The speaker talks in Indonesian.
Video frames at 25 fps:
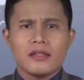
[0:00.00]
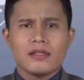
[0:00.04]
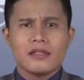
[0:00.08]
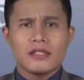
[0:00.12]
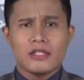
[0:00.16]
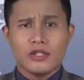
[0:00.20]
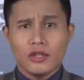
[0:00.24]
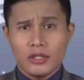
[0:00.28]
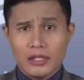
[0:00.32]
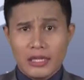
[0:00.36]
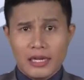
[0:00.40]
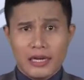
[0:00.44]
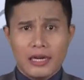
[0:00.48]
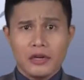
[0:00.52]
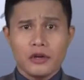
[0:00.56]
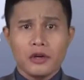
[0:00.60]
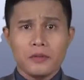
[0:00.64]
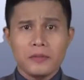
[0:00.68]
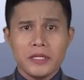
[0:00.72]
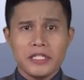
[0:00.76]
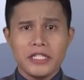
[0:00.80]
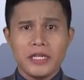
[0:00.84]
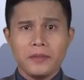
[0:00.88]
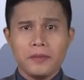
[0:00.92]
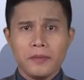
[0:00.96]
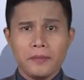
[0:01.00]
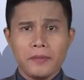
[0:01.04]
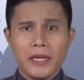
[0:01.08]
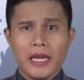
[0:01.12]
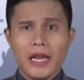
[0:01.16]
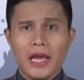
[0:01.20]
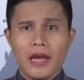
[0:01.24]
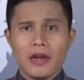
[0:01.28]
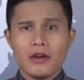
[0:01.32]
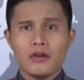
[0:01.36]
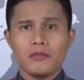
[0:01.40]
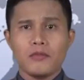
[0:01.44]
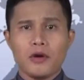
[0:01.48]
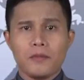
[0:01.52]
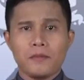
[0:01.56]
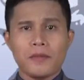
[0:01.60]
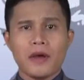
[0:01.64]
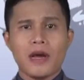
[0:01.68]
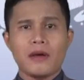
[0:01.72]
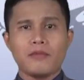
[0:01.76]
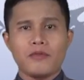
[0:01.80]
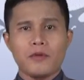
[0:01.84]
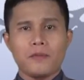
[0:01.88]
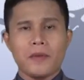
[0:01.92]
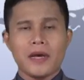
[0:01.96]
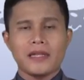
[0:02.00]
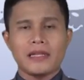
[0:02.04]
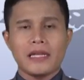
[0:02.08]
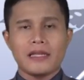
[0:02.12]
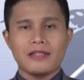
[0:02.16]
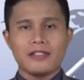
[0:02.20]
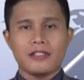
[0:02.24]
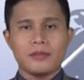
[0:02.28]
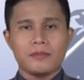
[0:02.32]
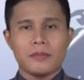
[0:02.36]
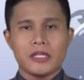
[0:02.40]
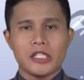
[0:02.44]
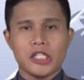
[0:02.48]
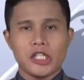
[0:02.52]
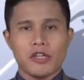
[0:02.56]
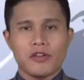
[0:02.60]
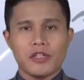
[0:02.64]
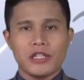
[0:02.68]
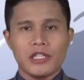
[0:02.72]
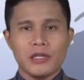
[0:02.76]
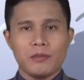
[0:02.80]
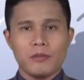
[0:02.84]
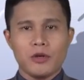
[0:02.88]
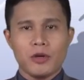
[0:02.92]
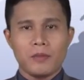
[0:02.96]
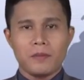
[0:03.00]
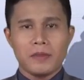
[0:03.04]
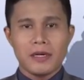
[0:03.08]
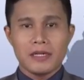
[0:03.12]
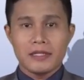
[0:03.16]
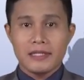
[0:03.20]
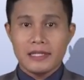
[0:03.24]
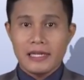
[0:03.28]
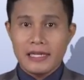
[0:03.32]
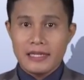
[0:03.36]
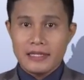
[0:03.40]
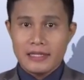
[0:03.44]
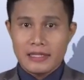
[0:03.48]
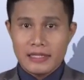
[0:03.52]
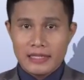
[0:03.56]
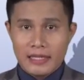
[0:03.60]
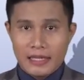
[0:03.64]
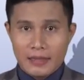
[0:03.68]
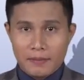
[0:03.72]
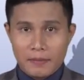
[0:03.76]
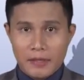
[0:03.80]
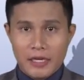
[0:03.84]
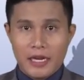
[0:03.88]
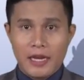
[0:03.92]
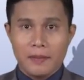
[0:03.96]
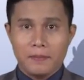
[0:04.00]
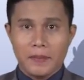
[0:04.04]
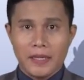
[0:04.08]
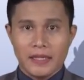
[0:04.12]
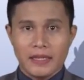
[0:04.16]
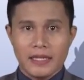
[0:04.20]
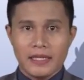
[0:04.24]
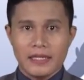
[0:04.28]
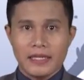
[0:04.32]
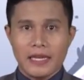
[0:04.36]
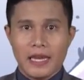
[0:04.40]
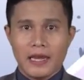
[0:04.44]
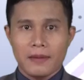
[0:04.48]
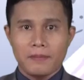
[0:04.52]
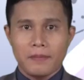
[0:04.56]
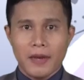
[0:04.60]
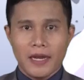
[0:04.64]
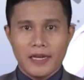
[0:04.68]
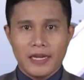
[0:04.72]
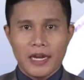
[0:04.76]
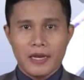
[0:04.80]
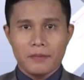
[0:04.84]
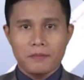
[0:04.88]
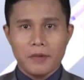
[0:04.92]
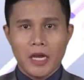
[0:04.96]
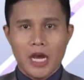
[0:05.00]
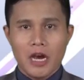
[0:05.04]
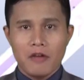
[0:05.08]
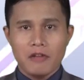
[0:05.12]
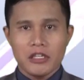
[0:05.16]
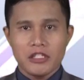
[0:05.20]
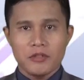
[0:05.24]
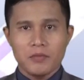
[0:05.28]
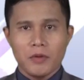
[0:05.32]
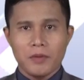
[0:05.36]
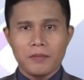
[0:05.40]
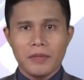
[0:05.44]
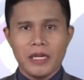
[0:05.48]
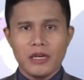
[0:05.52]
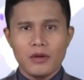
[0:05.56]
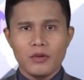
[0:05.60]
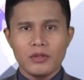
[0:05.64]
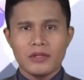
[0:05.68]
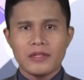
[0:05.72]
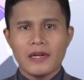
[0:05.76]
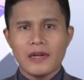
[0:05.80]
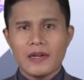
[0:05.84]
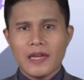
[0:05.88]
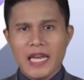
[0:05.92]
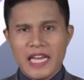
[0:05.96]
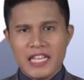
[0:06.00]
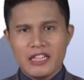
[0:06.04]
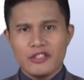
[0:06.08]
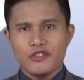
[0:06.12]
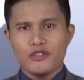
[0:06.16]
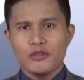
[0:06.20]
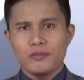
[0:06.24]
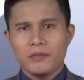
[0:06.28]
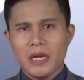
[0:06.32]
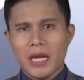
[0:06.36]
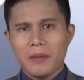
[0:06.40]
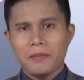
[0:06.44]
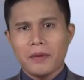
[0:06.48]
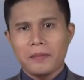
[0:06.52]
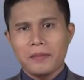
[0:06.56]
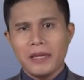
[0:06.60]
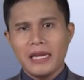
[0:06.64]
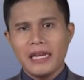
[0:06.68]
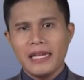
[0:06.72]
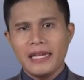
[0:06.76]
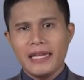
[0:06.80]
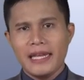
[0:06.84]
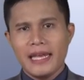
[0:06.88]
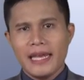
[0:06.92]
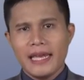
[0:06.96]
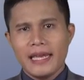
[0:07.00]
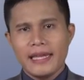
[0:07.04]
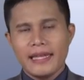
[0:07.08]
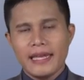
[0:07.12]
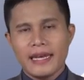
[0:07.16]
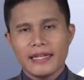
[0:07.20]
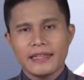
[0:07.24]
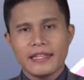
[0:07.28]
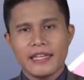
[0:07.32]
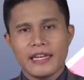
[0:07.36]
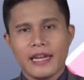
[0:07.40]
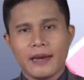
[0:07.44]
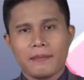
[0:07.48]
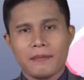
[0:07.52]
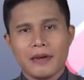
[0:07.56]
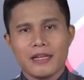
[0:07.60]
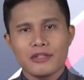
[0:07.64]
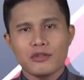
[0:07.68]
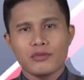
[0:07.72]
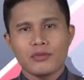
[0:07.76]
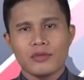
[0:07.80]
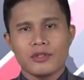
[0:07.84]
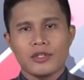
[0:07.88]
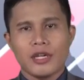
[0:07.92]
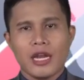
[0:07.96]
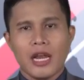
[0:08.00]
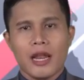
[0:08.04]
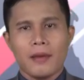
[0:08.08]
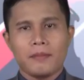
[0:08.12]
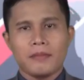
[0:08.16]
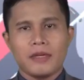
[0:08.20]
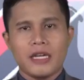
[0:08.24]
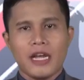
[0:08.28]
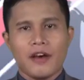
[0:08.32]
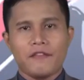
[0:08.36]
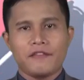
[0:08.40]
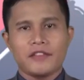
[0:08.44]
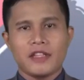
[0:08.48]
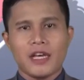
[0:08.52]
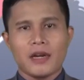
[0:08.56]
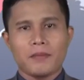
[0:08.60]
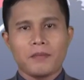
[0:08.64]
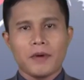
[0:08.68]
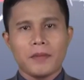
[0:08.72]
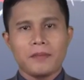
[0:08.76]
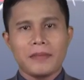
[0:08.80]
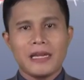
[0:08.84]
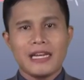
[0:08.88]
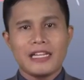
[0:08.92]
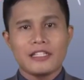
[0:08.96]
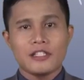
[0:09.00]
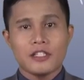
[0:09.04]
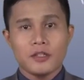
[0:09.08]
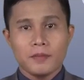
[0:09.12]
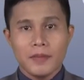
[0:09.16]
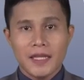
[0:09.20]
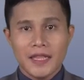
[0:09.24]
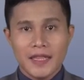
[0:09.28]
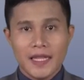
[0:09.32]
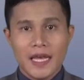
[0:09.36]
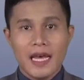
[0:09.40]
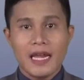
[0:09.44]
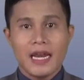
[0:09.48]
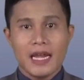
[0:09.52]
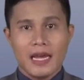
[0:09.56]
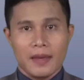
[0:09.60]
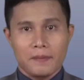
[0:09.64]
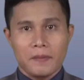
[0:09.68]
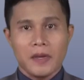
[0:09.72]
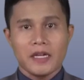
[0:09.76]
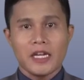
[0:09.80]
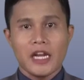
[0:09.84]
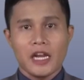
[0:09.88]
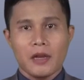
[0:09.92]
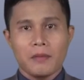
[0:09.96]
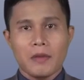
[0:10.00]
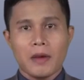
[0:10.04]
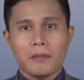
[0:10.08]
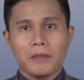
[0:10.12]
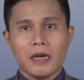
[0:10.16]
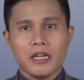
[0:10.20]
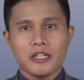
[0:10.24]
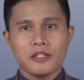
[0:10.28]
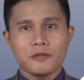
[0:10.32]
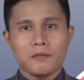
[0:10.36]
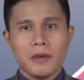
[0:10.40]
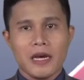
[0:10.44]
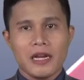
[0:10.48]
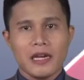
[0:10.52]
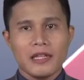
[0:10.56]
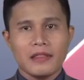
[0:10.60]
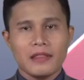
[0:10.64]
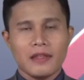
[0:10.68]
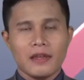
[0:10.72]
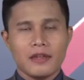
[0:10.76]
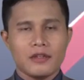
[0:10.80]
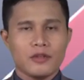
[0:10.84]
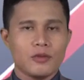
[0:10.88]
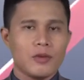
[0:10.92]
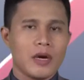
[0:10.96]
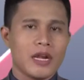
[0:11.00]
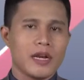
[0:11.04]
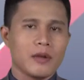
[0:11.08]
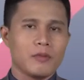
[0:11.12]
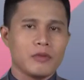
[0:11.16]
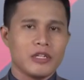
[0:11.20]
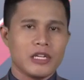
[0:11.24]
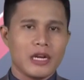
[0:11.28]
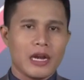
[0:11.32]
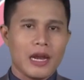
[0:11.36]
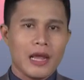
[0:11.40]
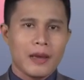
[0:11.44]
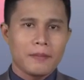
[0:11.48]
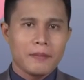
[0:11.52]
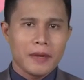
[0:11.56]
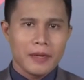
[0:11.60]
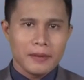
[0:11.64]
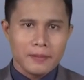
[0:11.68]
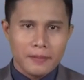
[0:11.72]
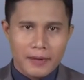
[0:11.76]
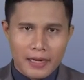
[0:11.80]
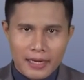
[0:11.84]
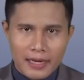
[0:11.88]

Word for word: Saudara Komisi Pemilihan Umum Kabupaten Jember Jawa Timur berselisih pendapat dengan Badan Pengawas Pemilu terkait jumlah pemilih yang tidak masuk dalam daftar pemilih sementara pada 15 Maret 2018.